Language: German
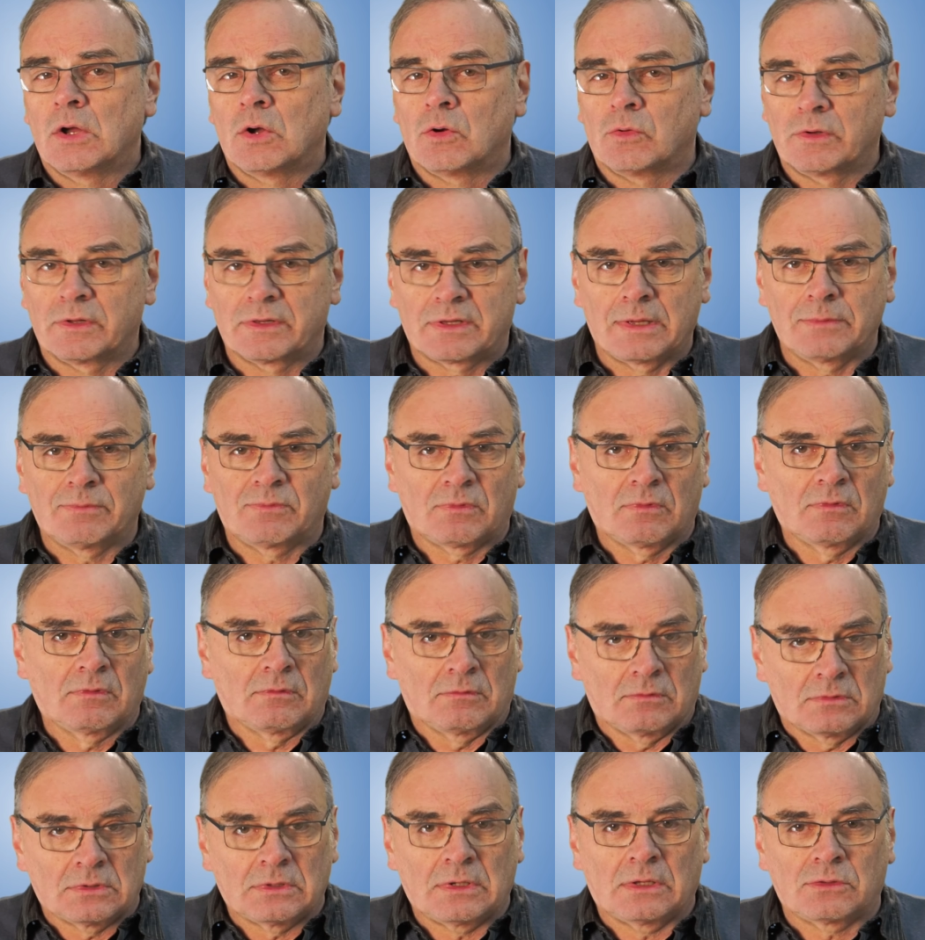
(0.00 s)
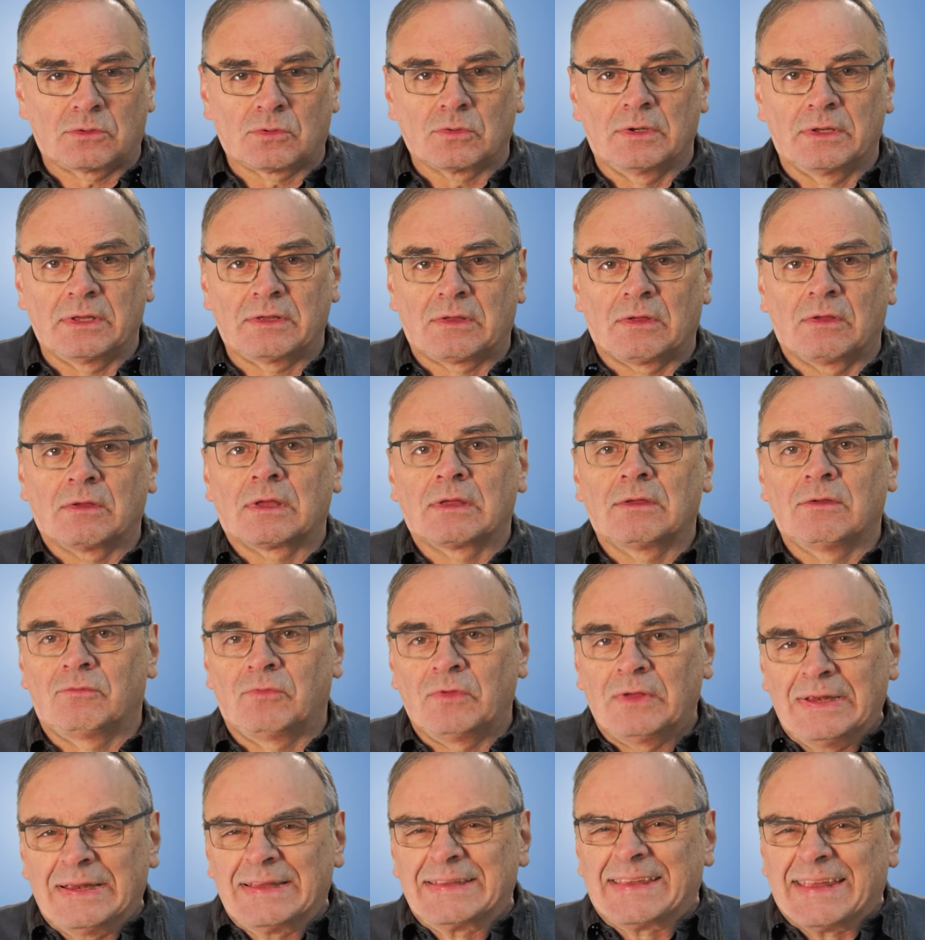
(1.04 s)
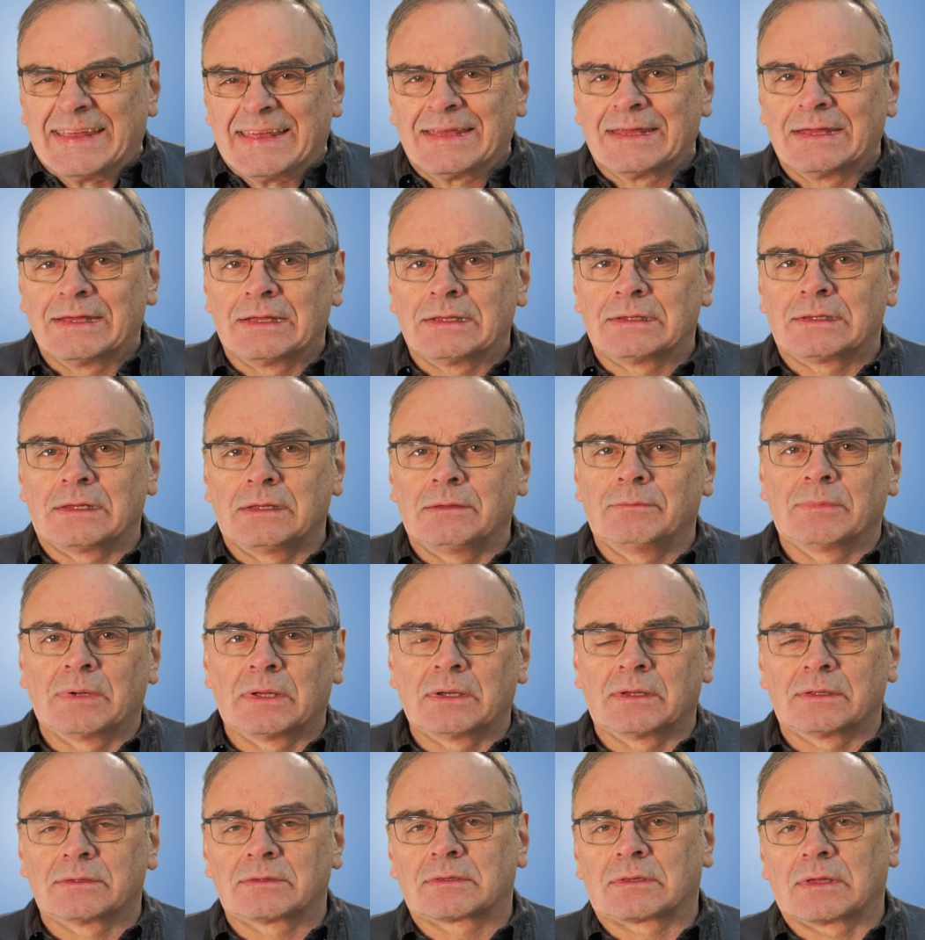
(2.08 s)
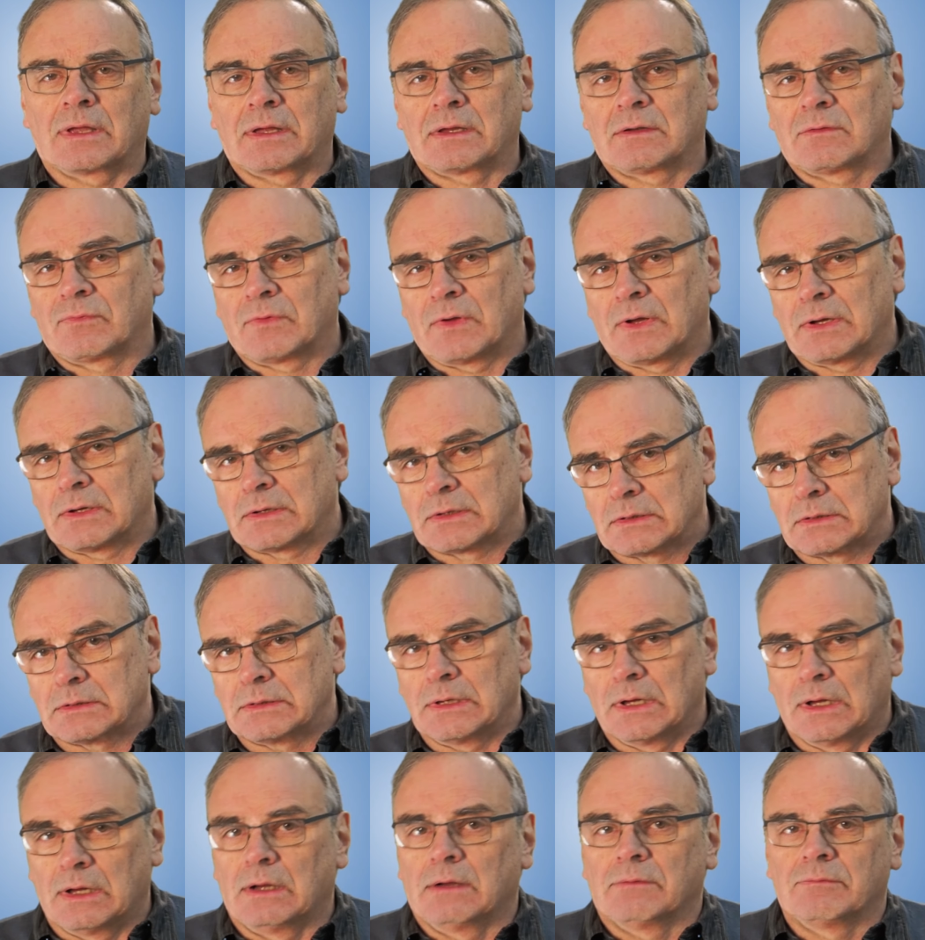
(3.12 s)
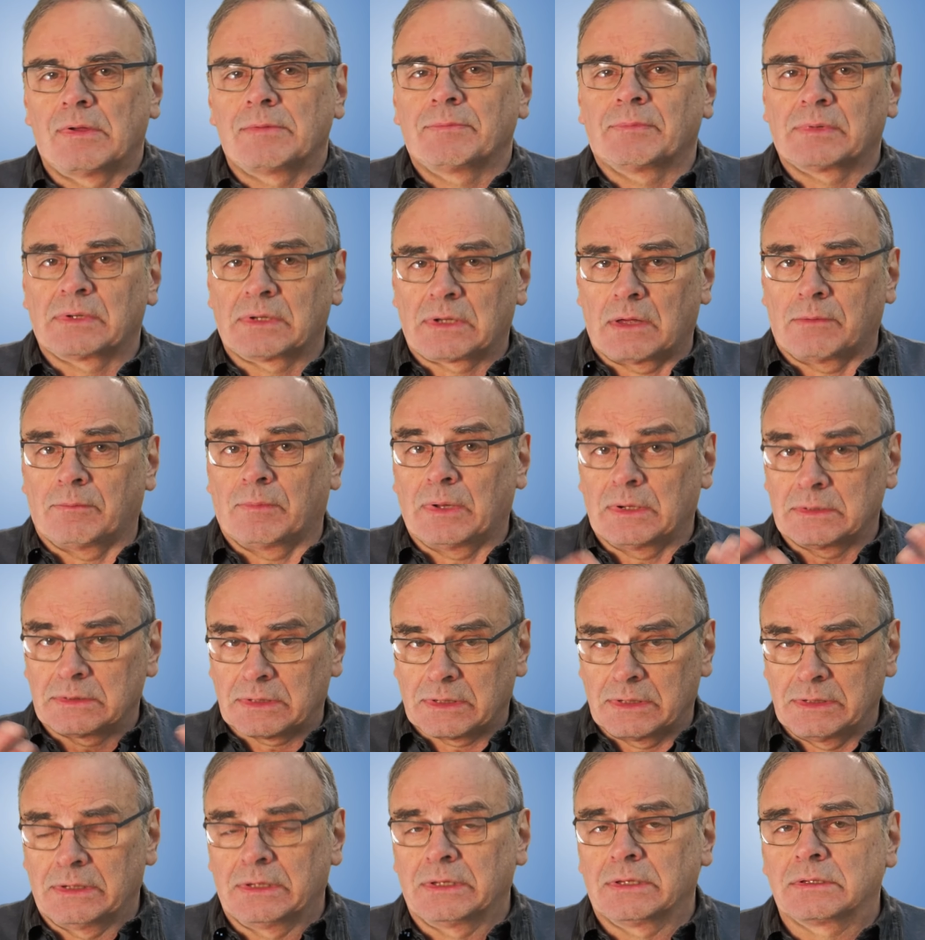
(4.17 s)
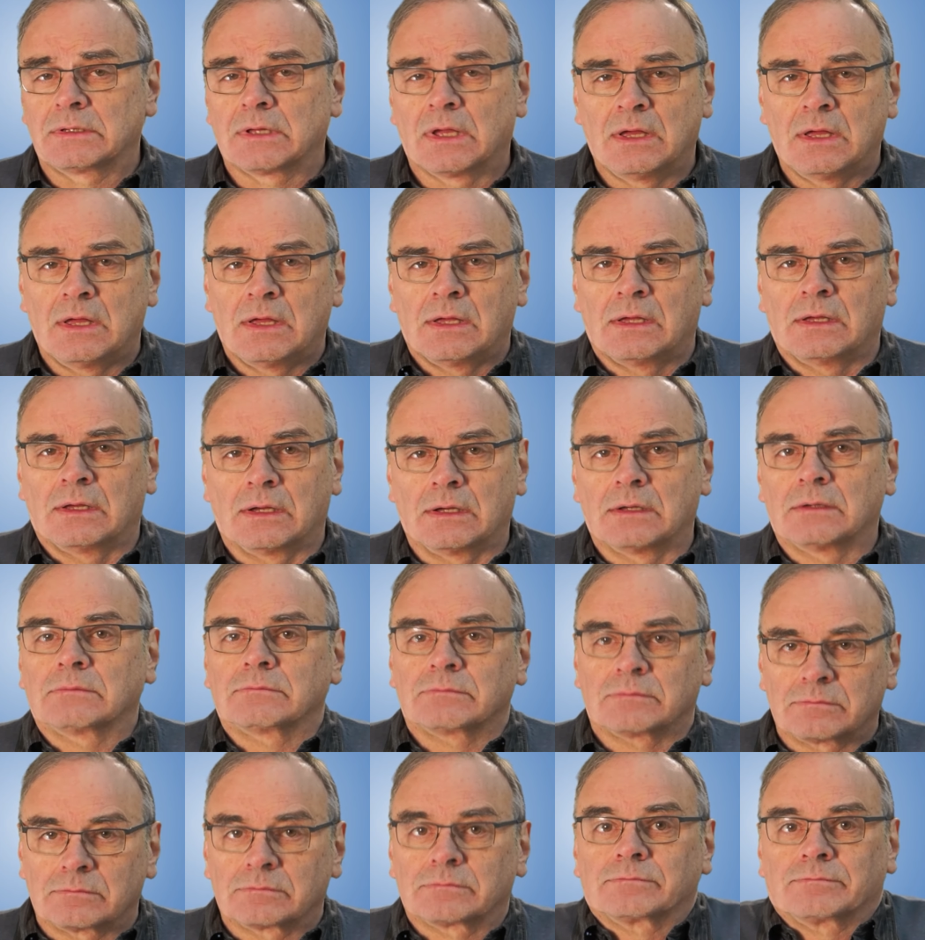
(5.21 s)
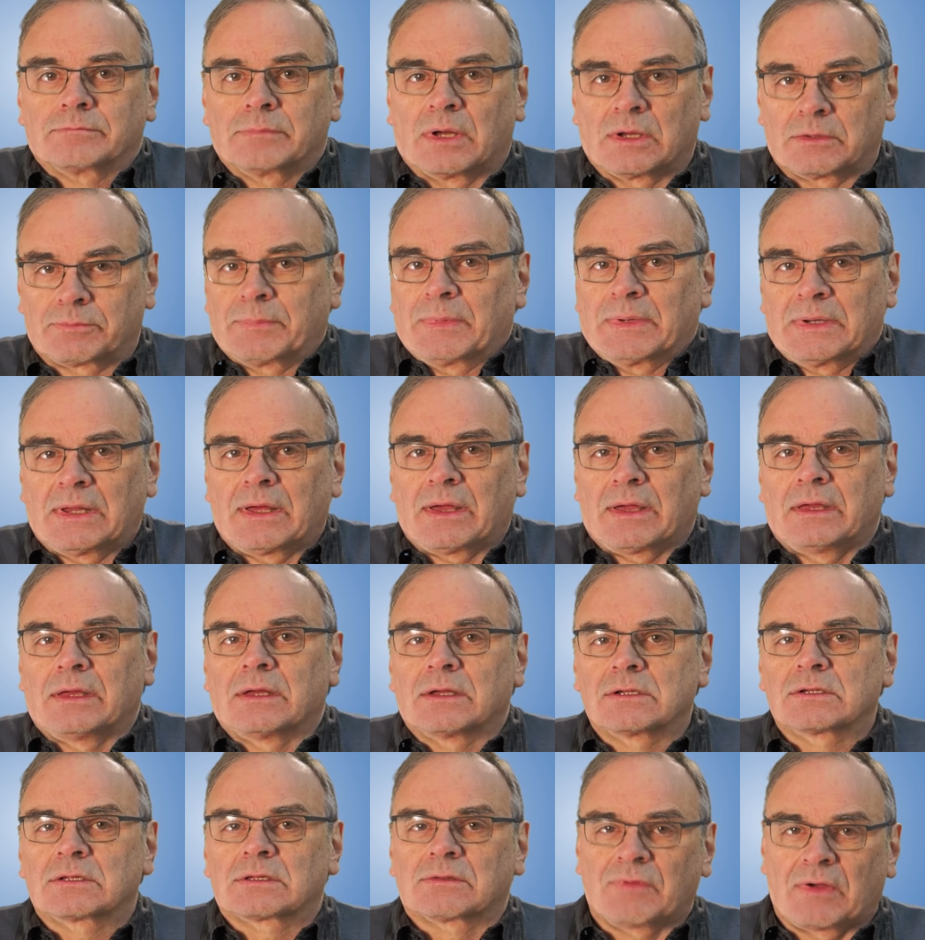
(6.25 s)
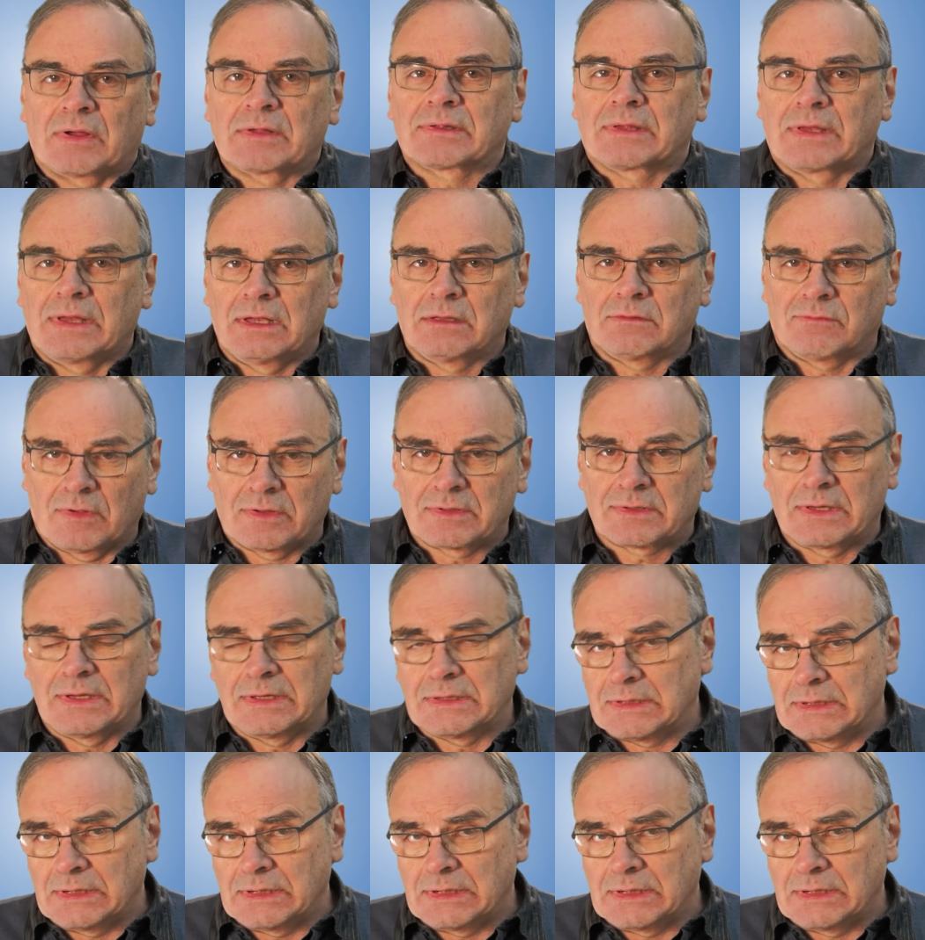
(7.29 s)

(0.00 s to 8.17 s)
Und es gibt natürlich viele Dinge, die man jetzt einfach, ja, wenn man da mal drin ist, ja, merkt man da erst, was geht, was geht